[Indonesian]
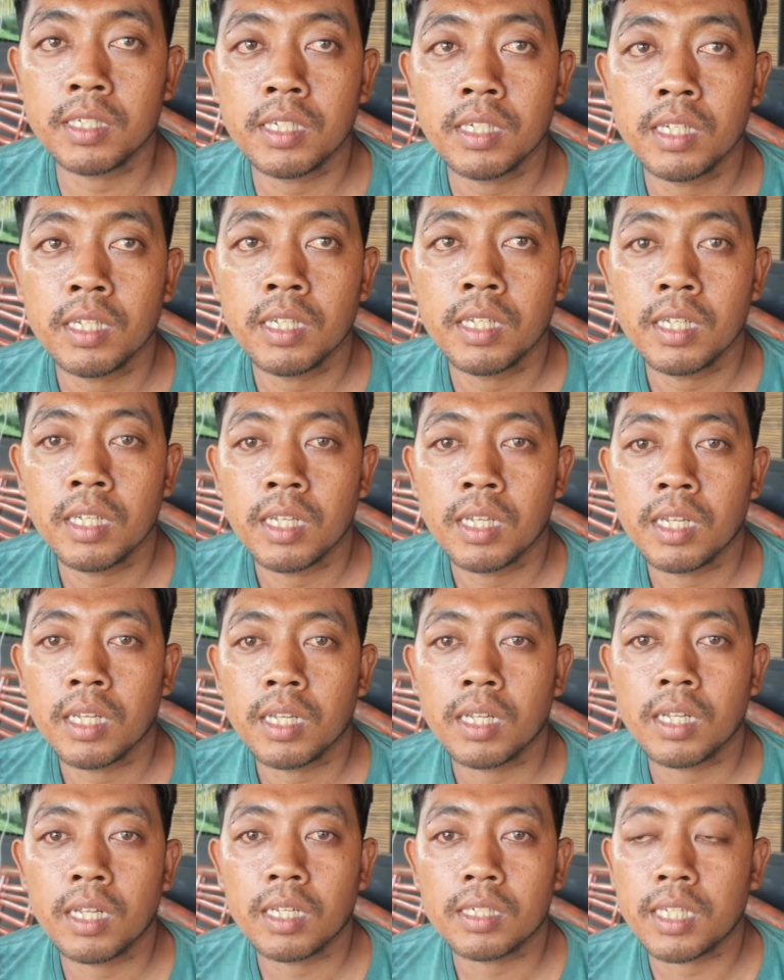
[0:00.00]
Iya, dari
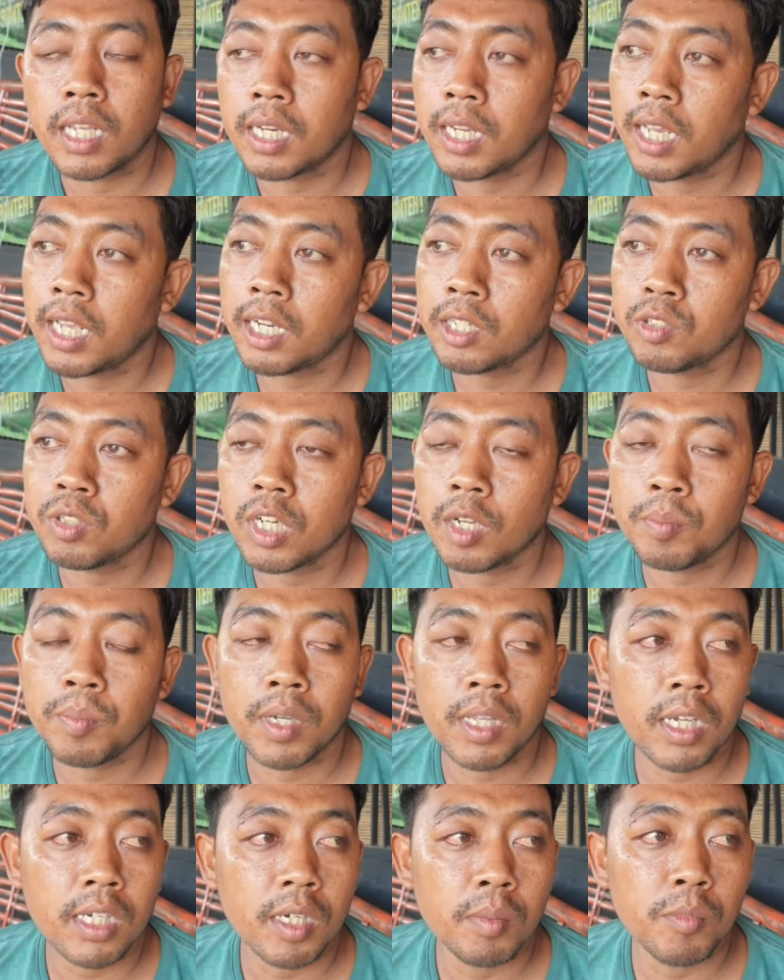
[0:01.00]
arah mana? Dari arah
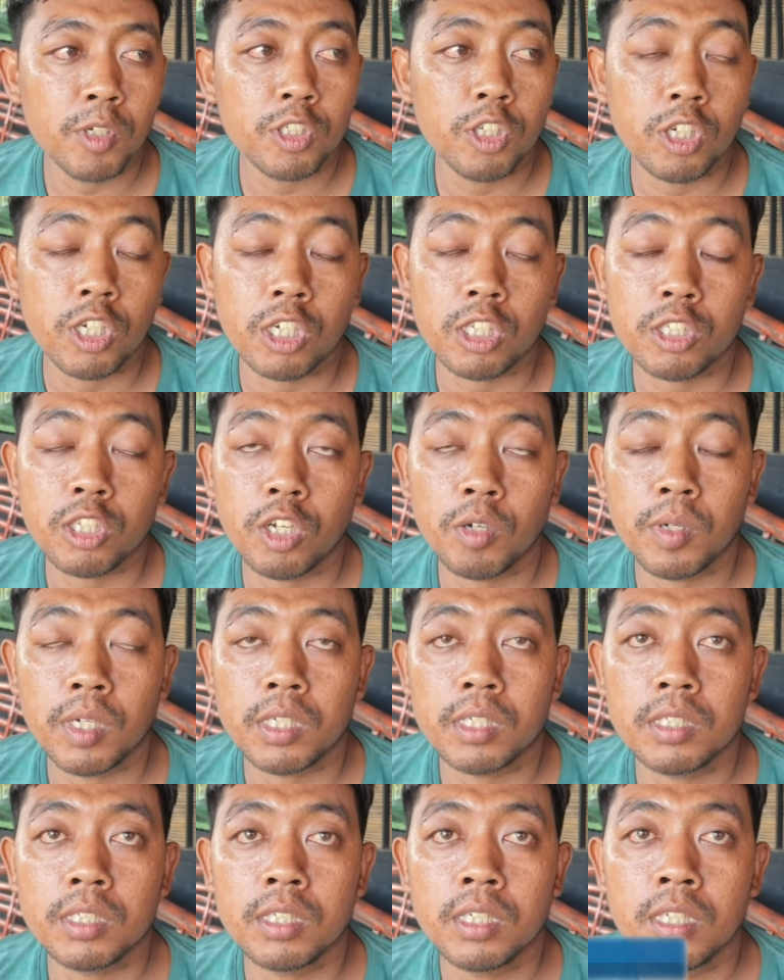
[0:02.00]
Surabaya ke Mojokerto. Oh,
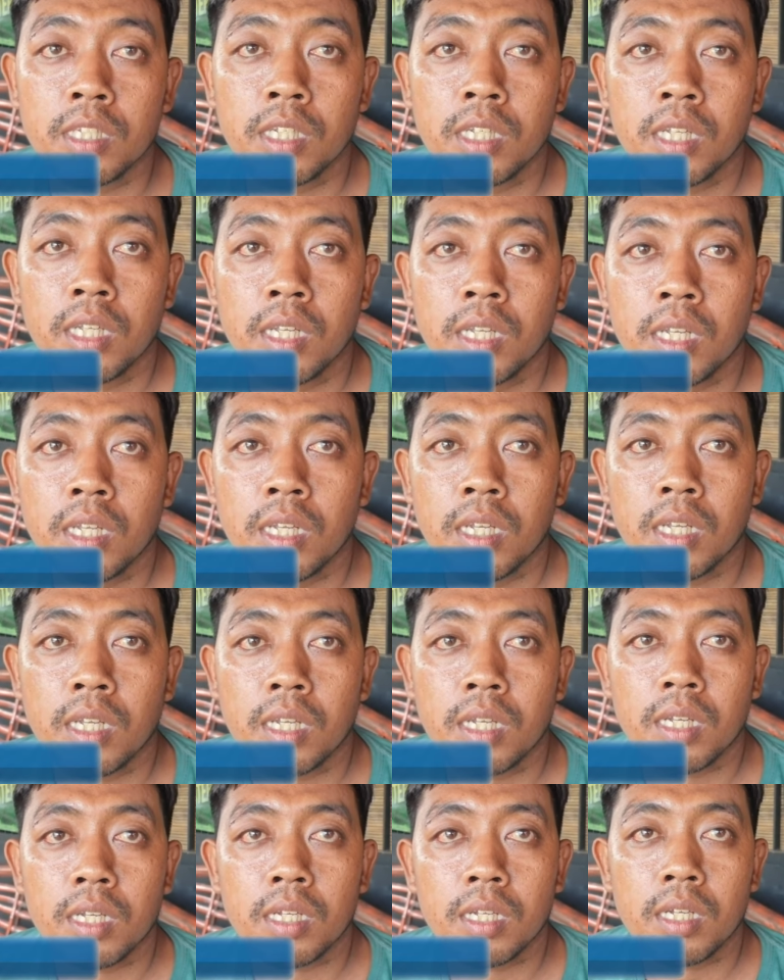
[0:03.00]
oh. itu gimana?
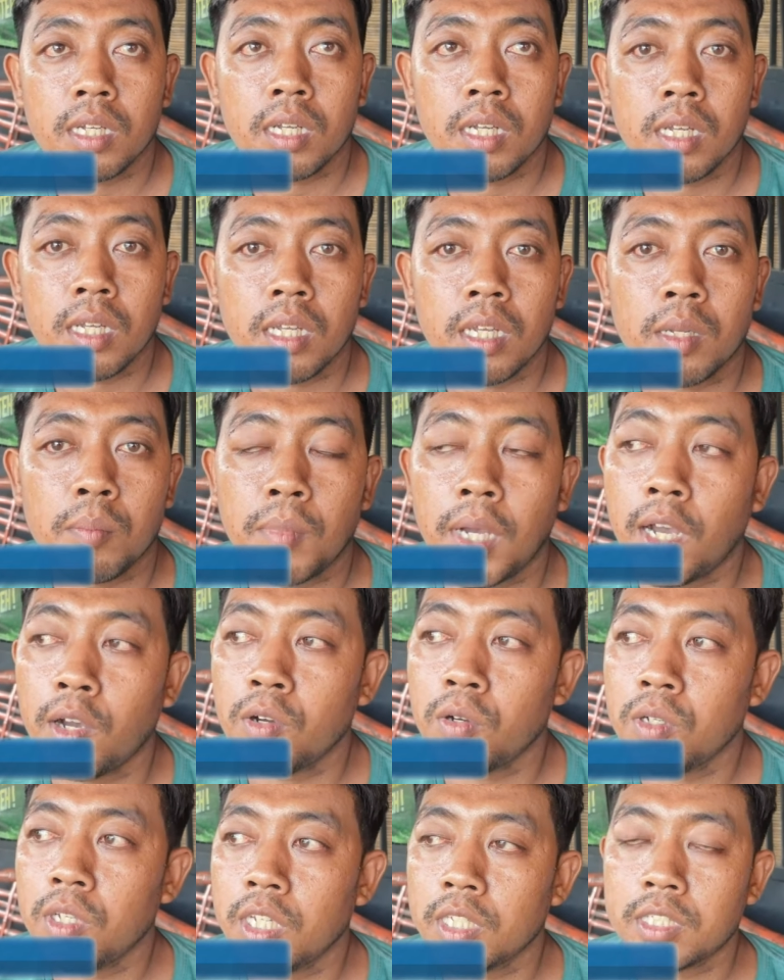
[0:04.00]

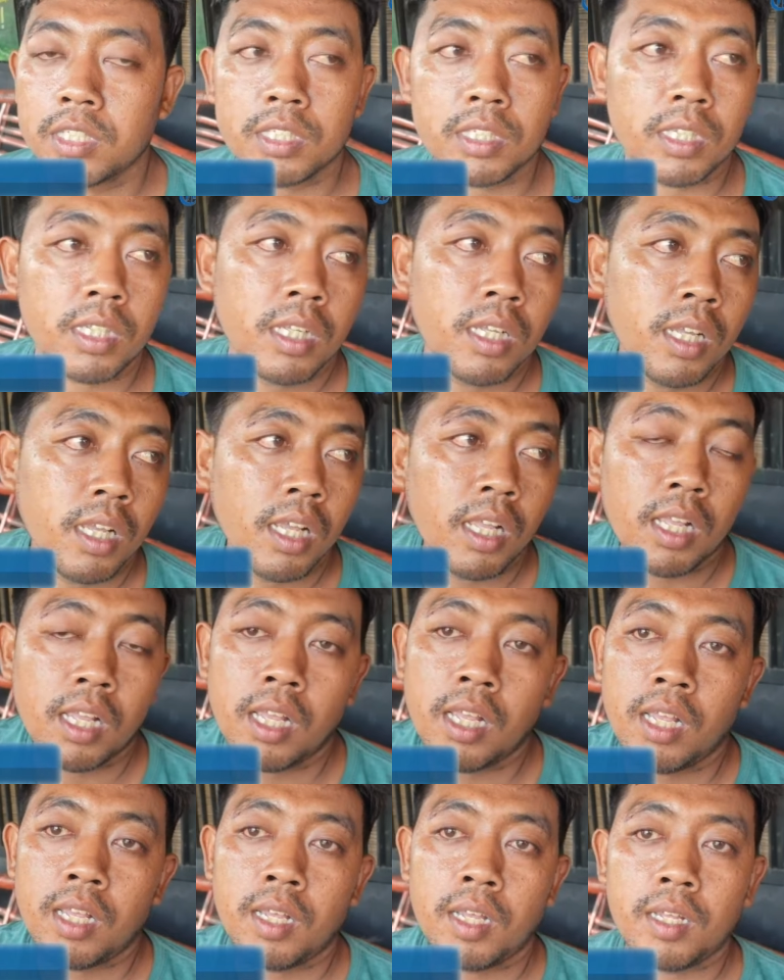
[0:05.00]
Mau yes
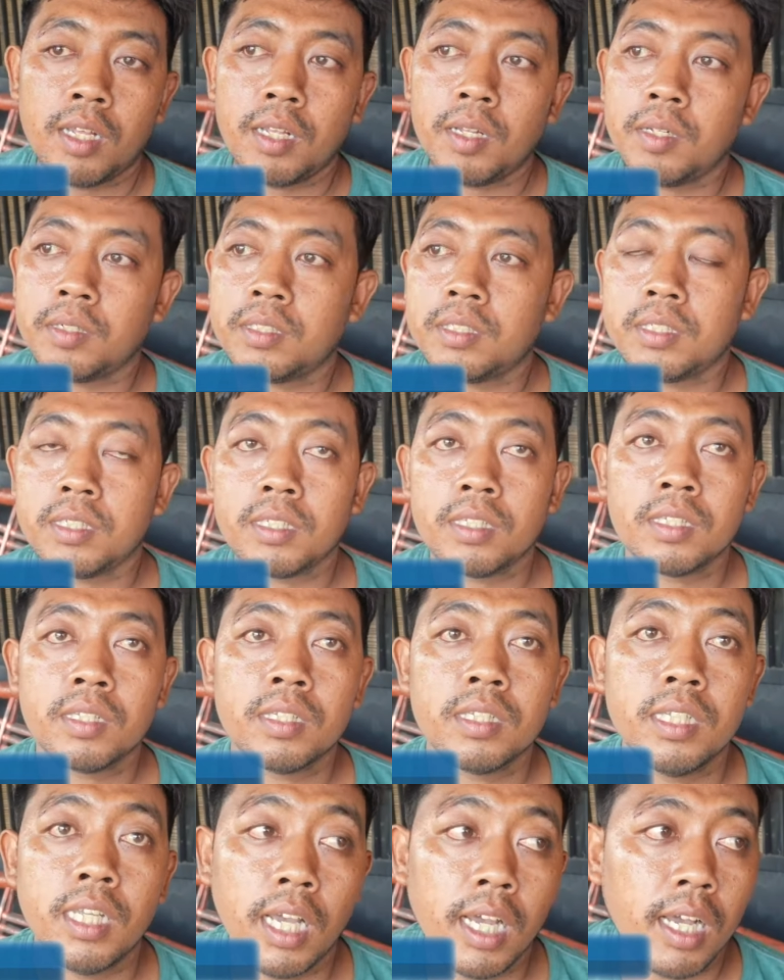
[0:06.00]
cari salipan
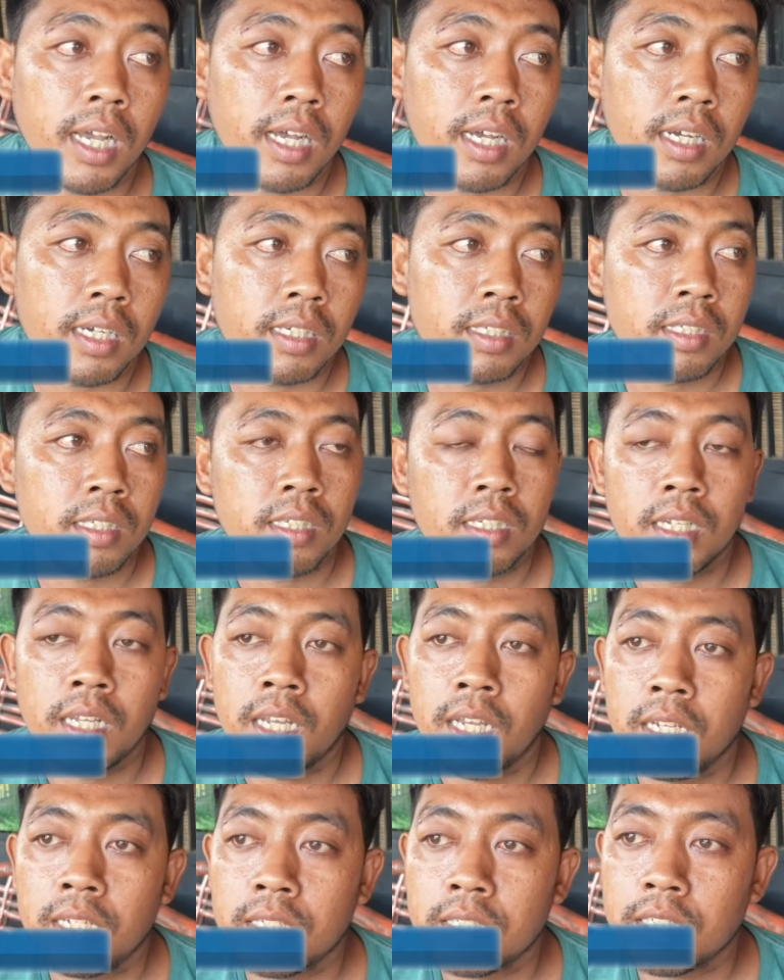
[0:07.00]
gitu? Ya.
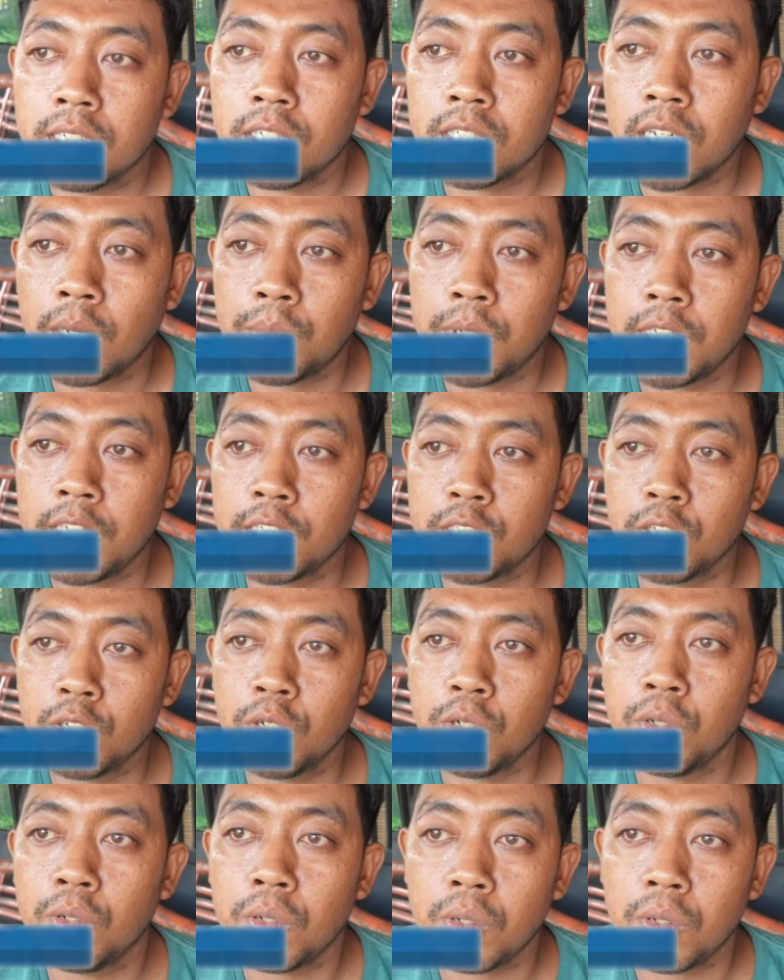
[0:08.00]
Terus habis itu